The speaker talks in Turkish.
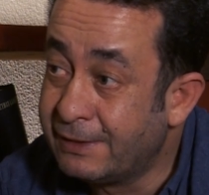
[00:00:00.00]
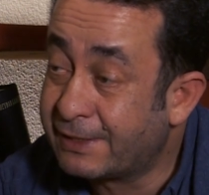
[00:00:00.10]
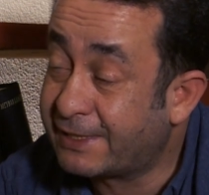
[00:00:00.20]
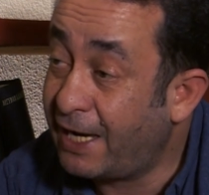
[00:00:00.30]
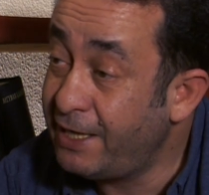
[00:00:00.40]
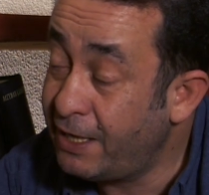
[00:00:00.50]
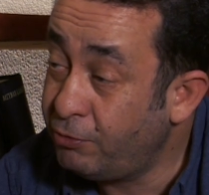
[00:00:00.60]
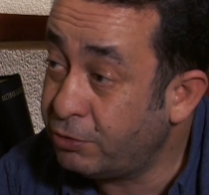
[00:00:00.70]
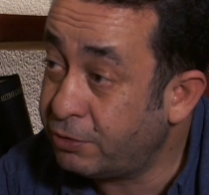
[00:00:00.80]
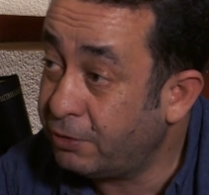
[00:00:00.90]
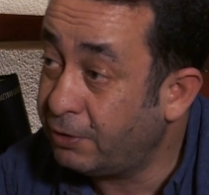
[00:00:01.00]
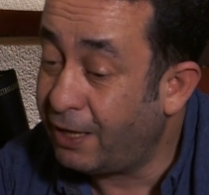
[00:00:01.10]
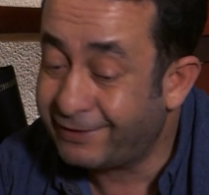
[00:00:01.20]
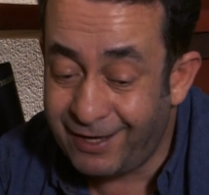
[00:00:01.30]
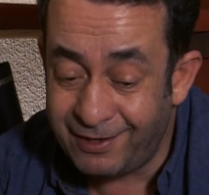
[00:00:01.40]
salyangoz
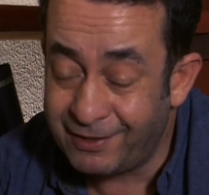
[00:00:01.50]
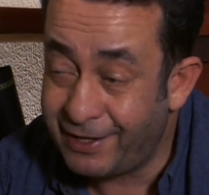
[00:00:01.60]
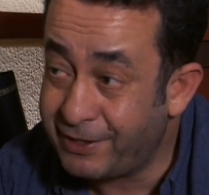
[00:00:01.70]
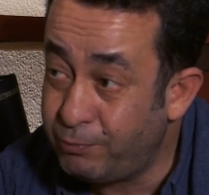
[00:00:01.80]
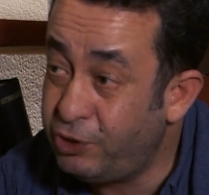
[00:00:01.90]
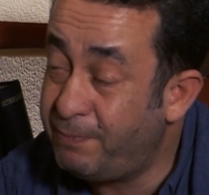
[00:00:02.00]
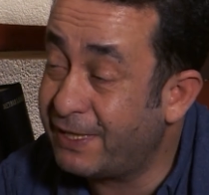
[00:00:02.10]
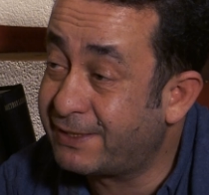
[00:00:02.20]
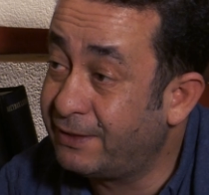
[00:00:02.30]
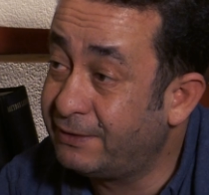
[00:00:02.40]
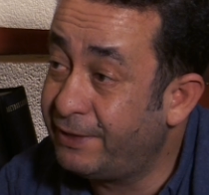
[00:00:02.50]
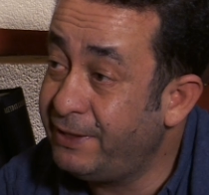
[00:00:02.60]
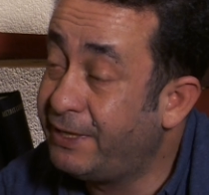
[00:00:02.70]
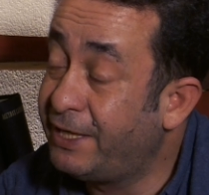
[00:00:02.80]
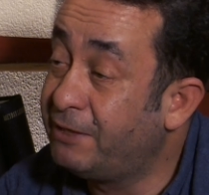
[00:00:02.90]
tarlalarda bu tip hastalıkların
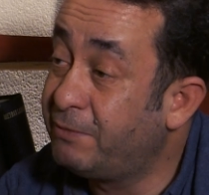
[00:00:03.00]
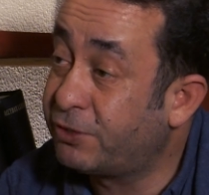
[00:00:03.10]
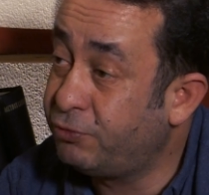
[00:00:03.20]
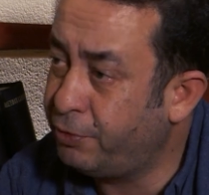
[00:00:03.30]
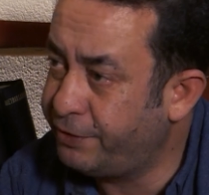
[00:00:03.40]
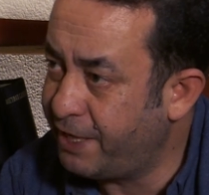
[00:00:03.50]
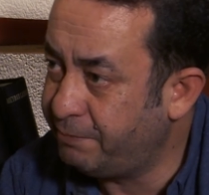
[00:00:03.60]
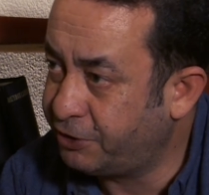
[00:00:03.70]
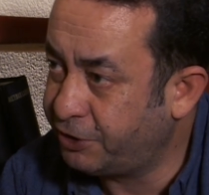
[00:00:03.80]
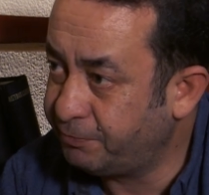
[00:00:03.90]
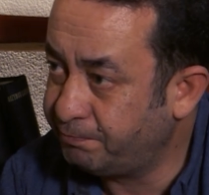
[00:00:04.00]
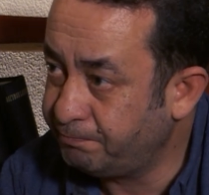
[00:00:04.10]
yayılmasını önlenmiş.